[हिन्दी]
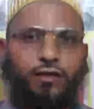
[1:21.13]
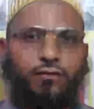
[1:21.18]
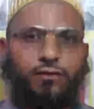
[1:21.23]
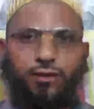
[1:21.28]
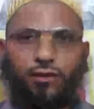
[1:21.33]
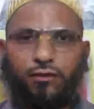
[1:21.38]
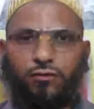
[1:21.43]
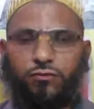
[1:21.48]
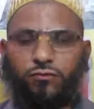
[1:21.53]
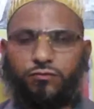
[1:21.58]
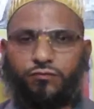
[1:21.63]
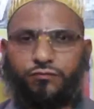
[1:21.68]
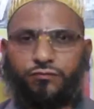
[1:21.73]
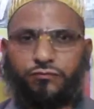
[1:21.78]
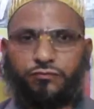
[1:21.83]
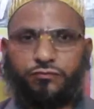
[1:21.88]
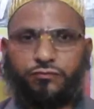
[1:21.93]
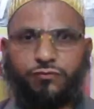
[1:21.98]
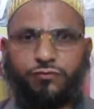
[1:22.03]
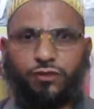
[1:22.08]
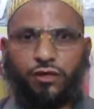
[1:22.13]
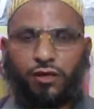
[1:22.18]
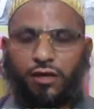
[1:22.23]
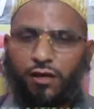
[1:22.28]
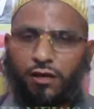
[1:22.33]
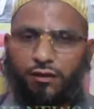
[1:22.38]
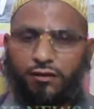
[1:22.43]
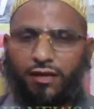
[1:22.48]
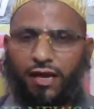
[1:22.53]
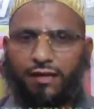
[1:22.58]
करने वाला हूं
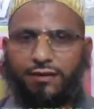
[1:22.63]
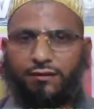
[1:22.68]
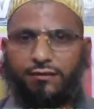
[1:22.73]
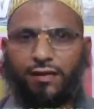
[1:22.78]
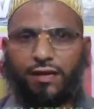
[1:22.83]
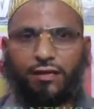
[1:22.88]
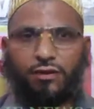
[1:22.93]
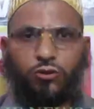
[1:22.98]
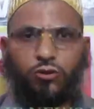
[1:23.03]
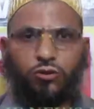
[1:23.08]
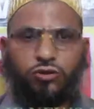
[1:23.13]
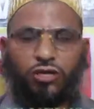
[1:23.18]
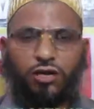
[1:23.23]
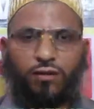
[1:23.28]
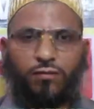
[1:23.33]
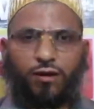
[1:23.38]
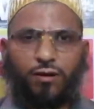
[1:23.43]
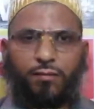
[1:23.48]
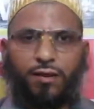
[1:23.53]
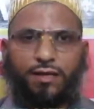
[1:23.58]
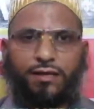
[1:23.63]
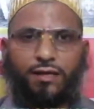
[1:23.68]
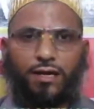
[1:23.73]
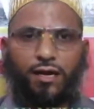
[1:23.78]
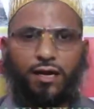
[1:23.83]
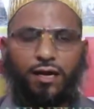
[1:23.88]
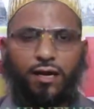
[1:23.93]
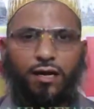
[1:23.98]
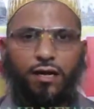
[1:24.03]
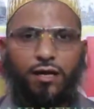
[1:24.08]
साथ ही साथ दूसरा मामला
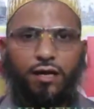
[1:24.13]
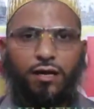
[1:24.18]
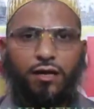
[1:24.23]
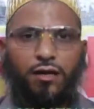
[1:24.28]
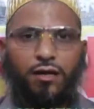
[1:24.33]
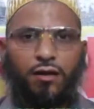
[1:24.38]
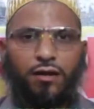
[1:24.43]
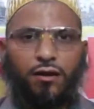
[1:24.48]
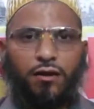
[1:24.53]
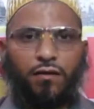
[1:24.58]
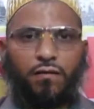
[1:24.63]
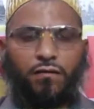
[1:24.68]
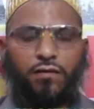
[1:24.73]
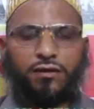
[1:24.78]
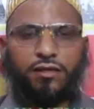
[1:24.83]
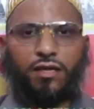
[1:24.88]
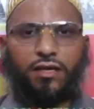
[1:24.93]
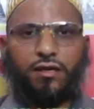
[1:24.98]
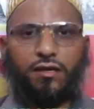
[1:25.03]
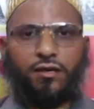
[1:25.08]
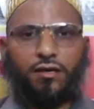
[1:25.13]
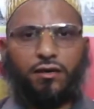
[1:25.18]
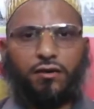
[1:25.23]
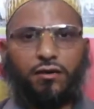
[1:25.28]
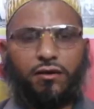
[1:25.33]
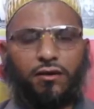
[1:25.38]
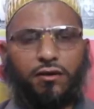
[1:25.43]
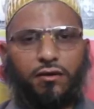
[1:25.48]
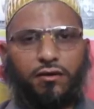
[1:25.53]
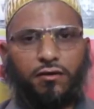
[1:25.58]
था वैसे ही
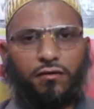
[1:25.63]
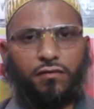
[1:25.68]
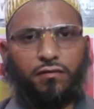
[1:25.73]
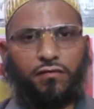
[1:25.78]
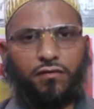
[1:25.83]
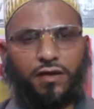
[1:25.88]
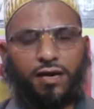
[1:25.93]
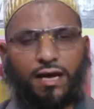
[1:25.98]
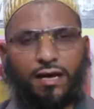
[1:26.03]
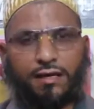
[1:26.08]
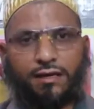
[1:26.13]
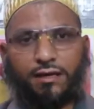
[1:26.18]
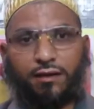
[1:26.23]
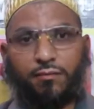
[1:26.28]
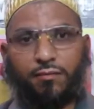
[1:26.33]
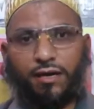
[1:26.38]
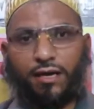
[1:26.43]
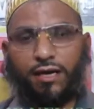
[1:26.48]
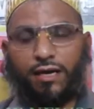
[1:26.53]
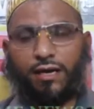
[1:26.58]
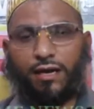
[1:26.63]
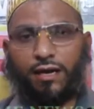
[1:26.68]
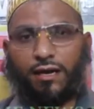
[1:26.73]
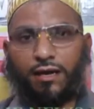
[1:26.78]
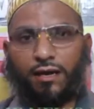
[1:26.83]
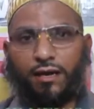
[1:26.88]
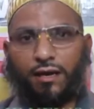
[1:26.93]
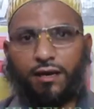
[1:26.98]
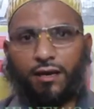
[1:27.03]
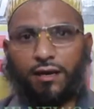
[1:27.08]
विरार के बड़े
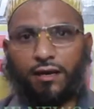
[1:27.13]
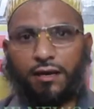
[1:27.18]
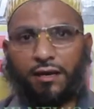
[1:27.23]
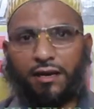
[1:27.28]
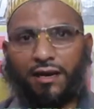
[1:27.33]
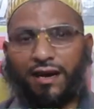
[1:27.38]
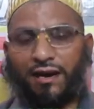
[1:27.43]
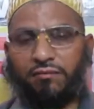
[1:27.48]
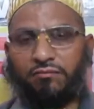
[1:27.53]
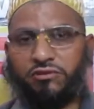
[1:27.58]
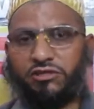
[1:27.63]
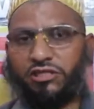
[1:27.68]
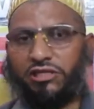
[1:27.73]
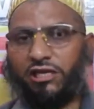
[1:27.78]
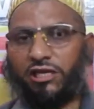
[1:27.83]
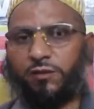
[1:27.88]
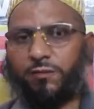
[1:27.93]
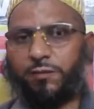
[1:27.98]
नामचीन